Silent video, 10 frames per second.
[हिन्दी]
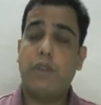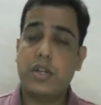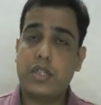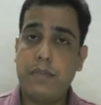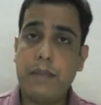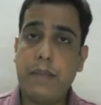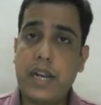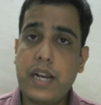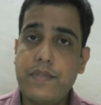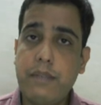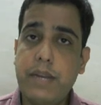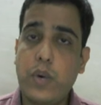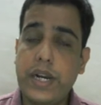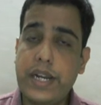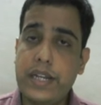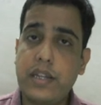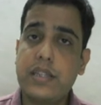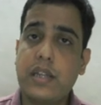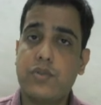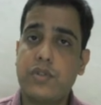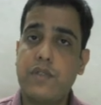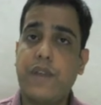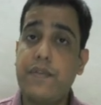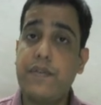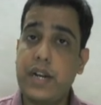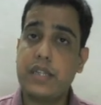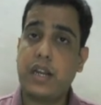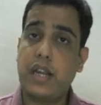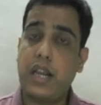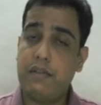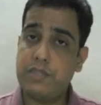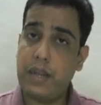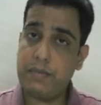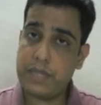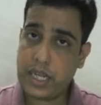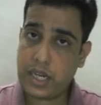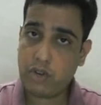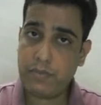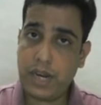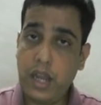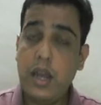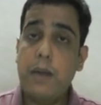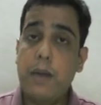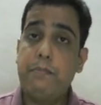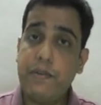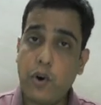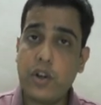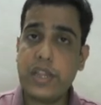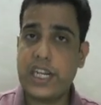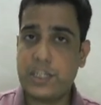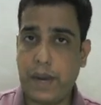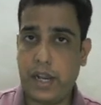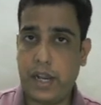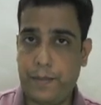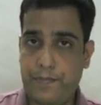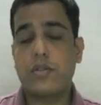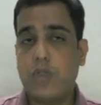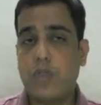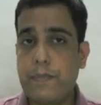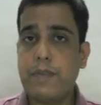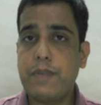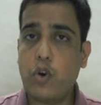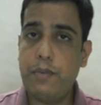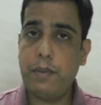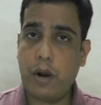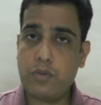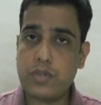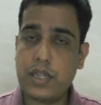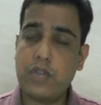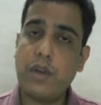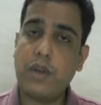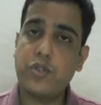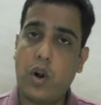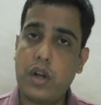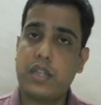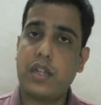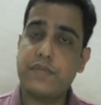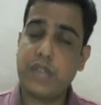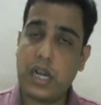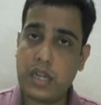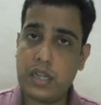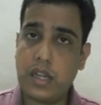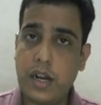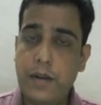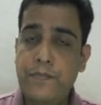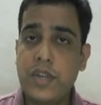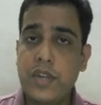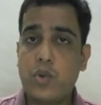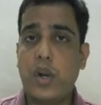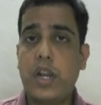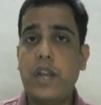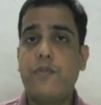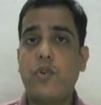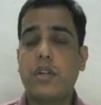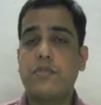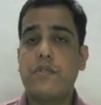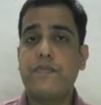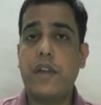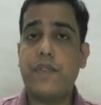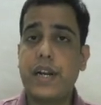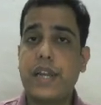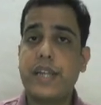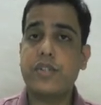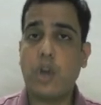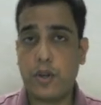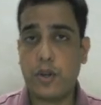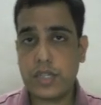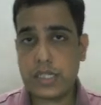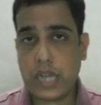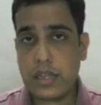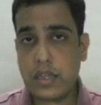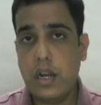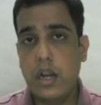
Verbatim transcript: पॉसिबल है बैंक निफ्टी हमें 23,500 तक के लेवल्स भी हमें देखने को मिले बिफोर द एक्सपायरी सो आप इसमें कोई भी बाउंस आता है तो आप शॉर्ट की तरफ ज़्यादा ध्यान देना 24,500 के स्टॉप लॉस के साथ